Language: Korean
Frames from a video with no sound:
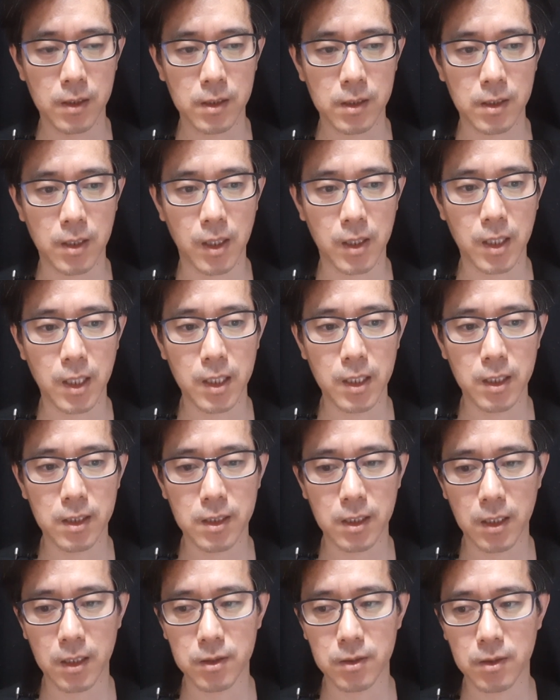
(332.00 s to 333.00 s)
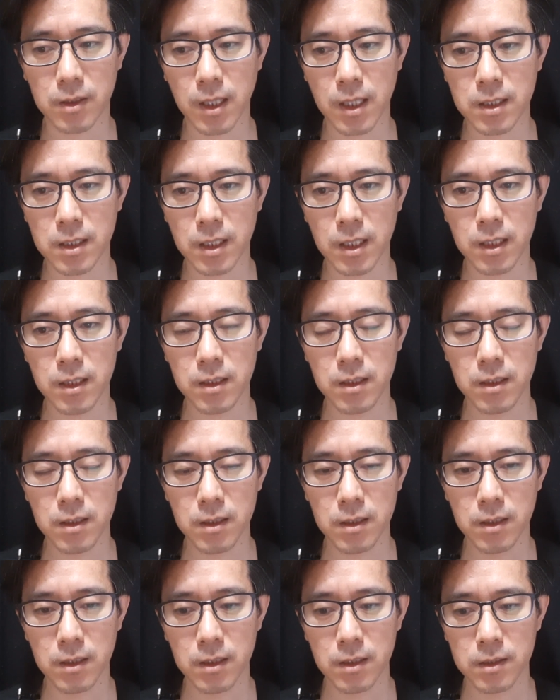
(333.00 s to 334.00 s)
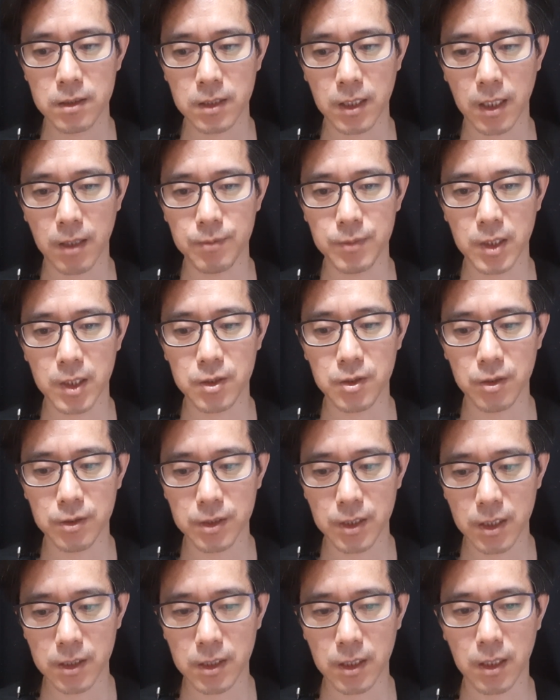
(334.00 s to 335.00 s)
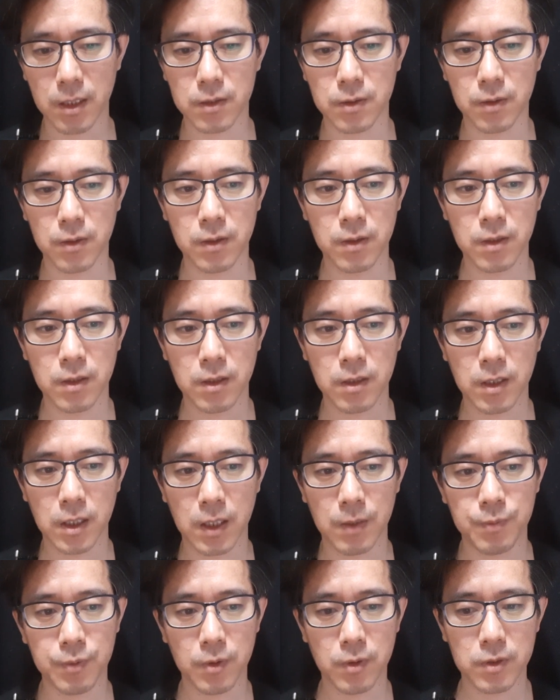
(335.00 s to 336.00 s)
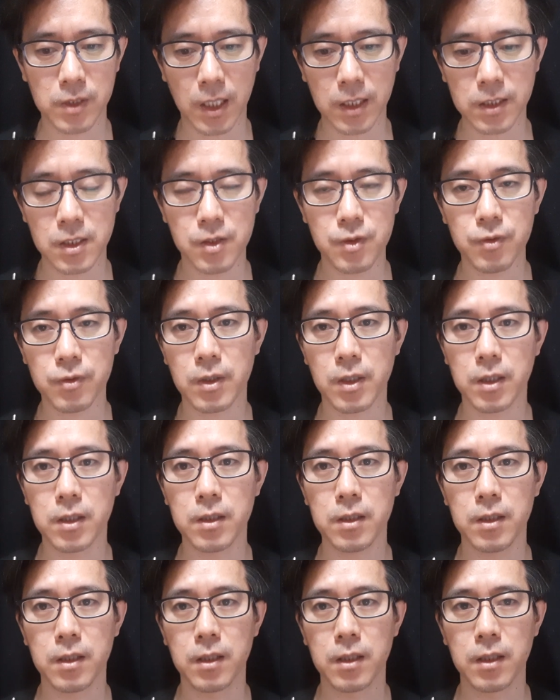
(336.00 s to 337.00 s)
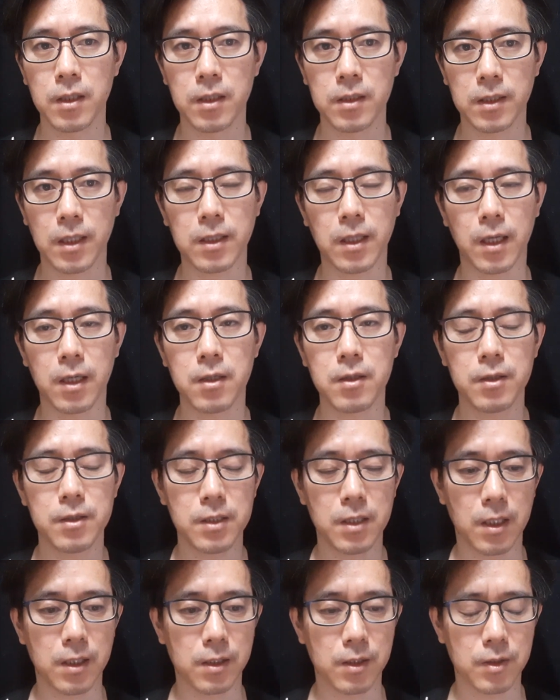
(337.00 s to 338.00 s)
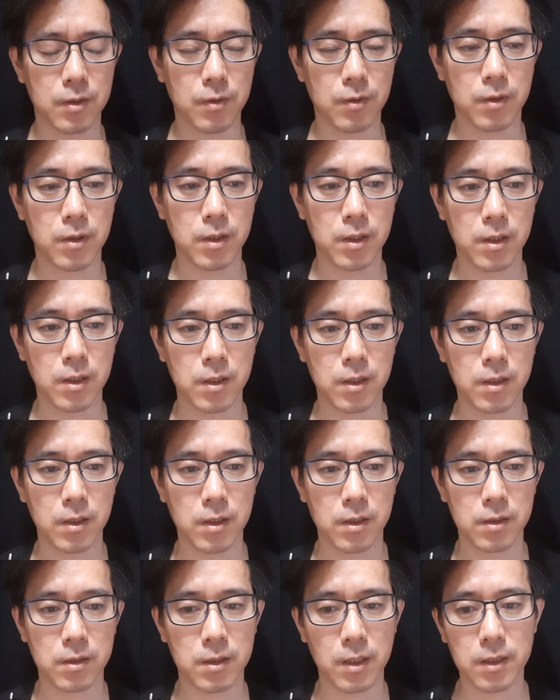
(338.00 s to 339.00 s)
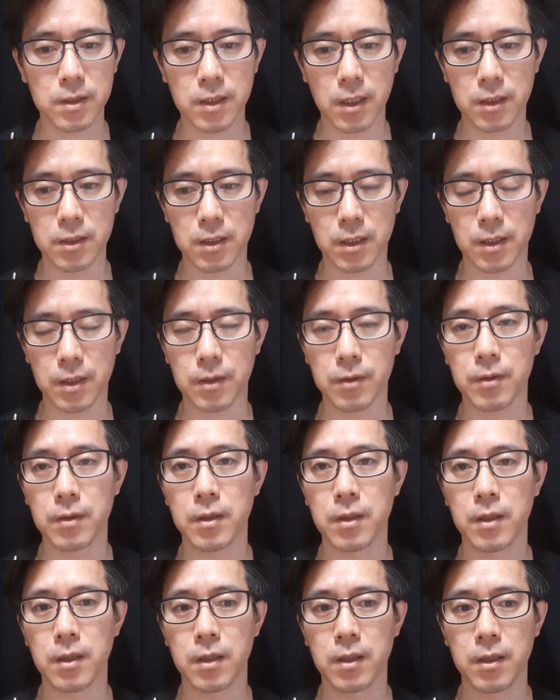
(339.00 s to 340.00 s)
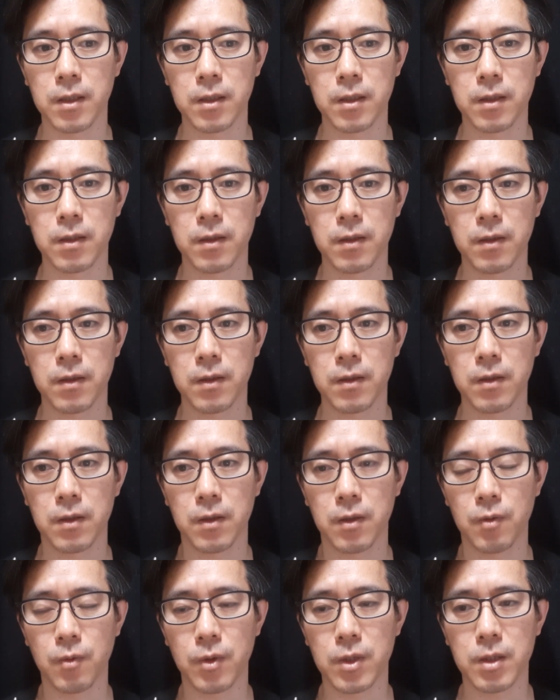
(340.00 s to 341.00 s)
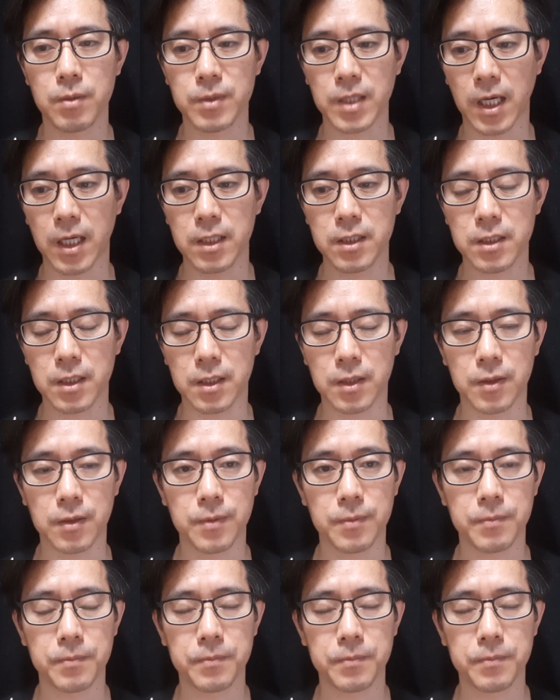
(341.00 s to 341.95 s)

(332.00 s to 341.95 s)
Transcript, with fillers: 개개인에 따라서 각각 사람들의 처지에 따라서 앞으로 닥칠 충격은 다 다를 것이라는 거죠. DSR이잖아요. 원리금 상한이잖아요.